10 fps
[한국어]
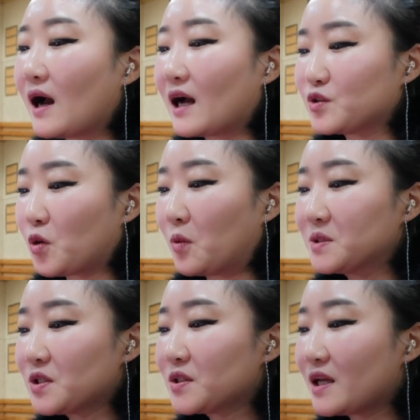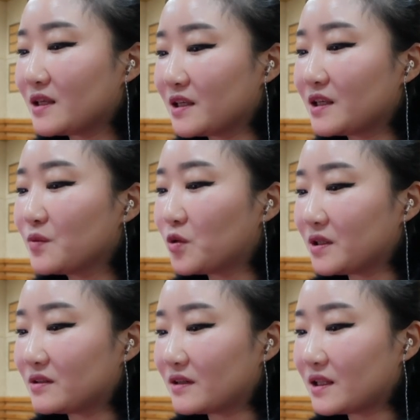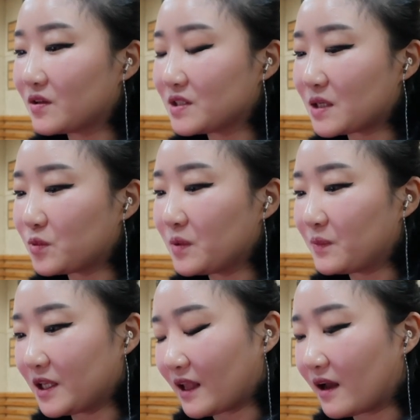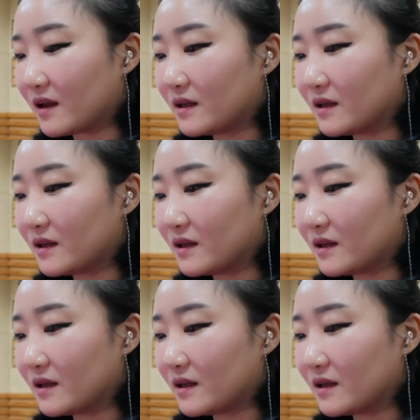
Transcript: 아주 엄청난 인기몰이를 했던 작품입니다.